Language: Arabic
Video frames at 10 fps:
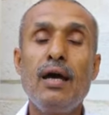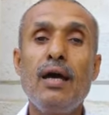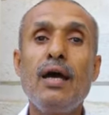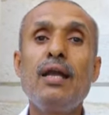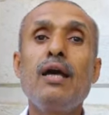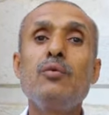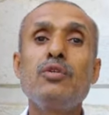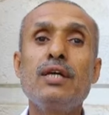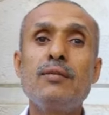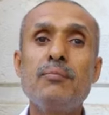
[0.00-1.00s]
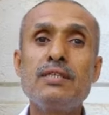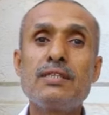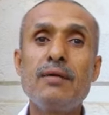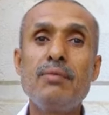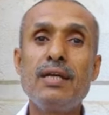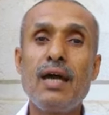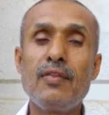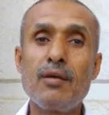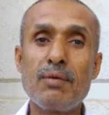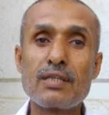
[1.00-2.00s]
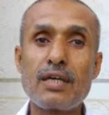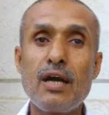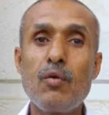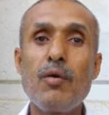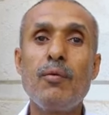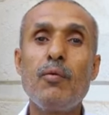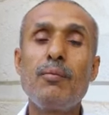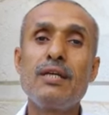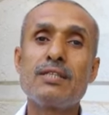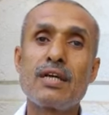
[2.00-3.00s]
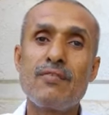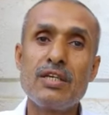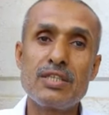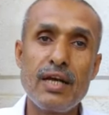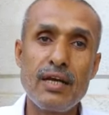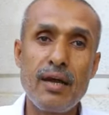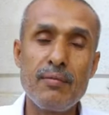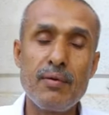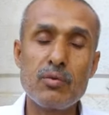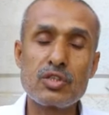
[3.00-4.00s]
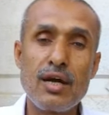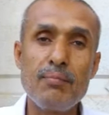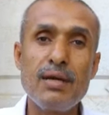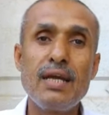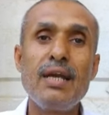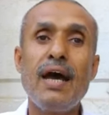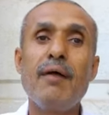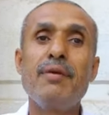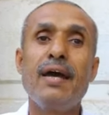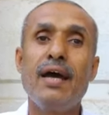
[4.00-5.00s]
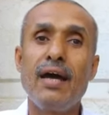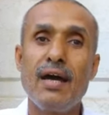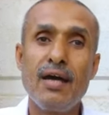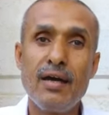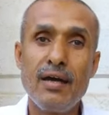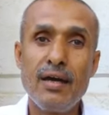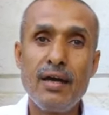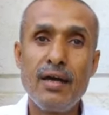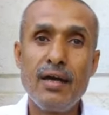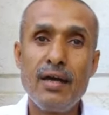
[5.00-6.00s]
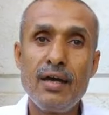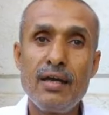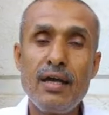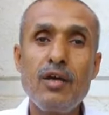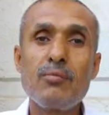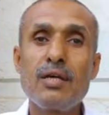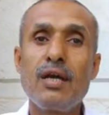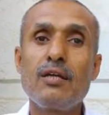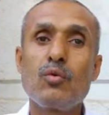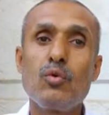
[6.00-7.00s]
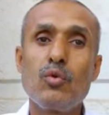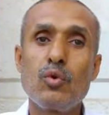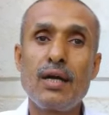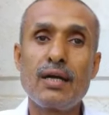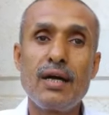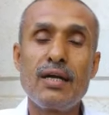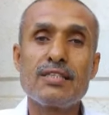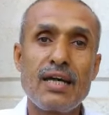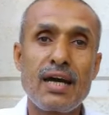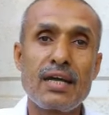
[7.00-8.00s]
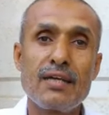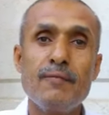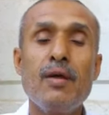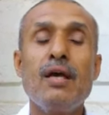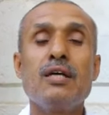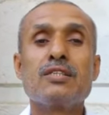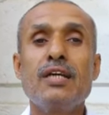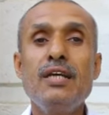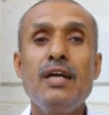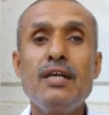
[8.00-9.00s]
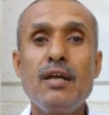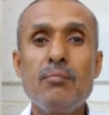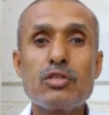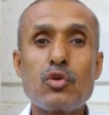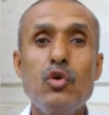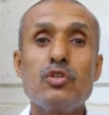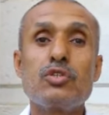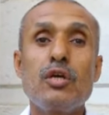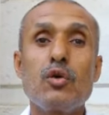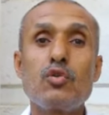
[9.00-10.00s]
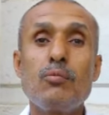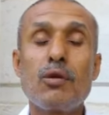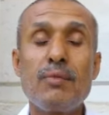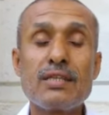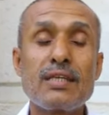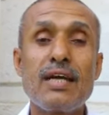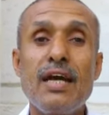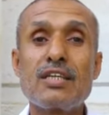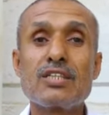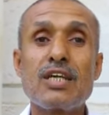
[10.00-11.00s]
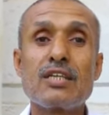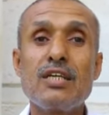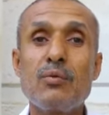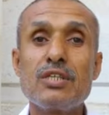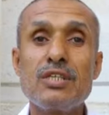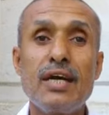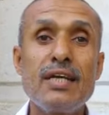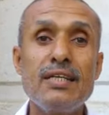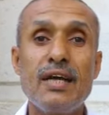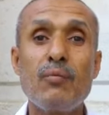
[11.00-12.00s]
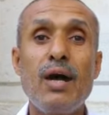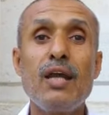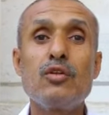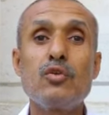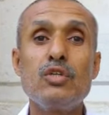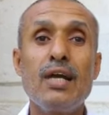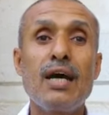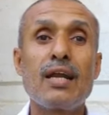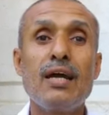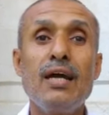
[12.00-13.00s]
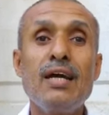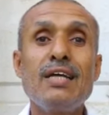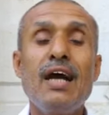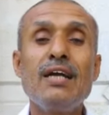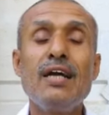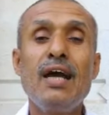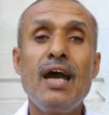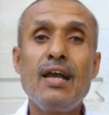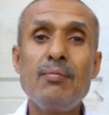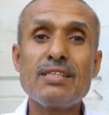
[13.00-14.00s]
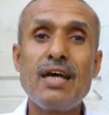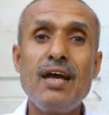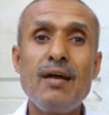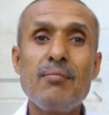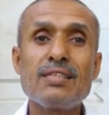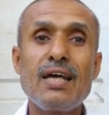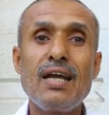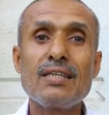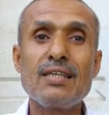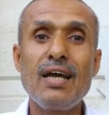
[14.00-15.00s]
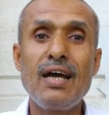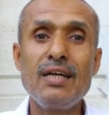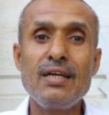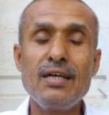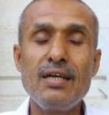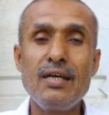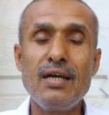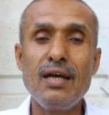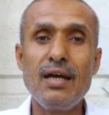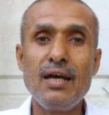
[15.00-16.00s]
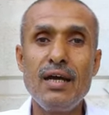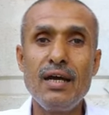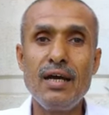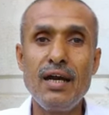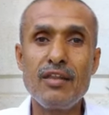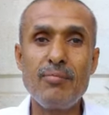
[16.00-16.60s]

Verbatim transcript: آه، لا يوجد من سيبني هذه المنطقة ومن سيرفع شأن أبو صاب إلا أبنائها لا يمكن أن يكون هناك ناس آخرين صحيح أن المشروع سيخدم المنطقة اقتصاديا وتجاريا وعلى التجار يعني المسألة مسألة يعني آه،